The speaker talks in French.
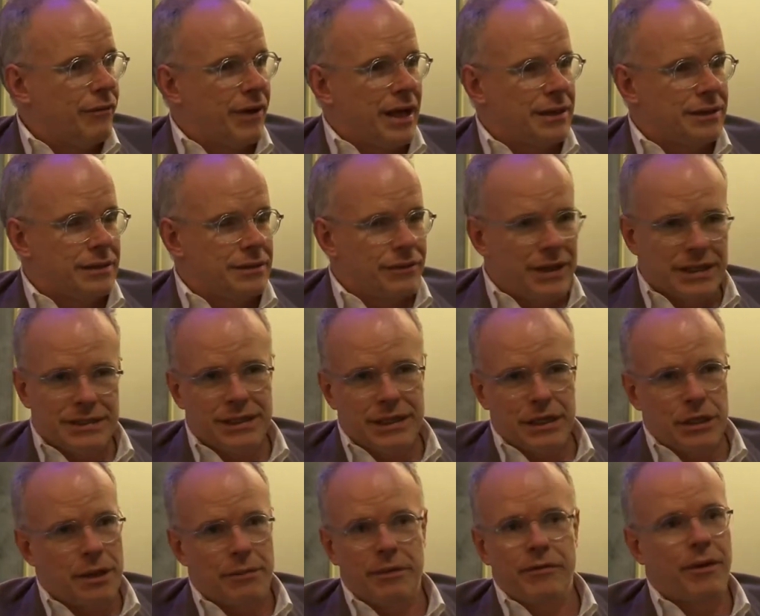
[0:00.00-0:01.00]
Walser
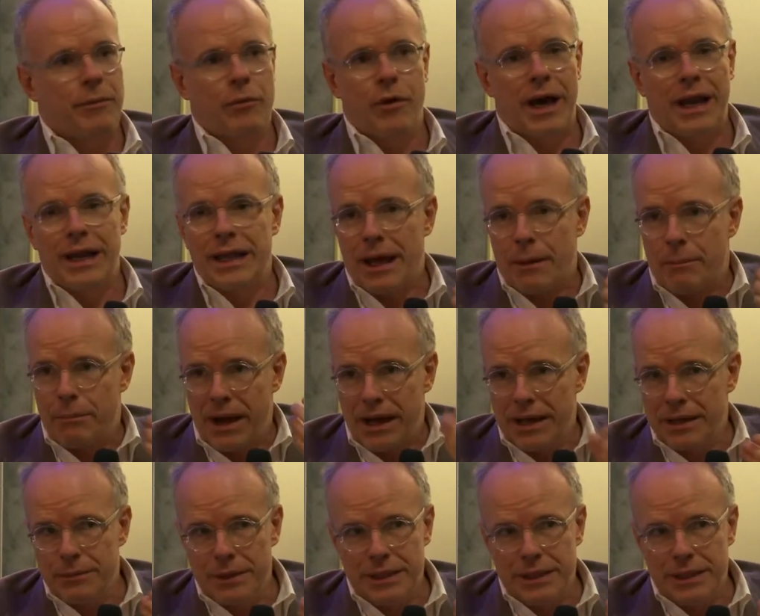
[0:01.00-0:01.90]
n'est jamais vraiment allé à Paris,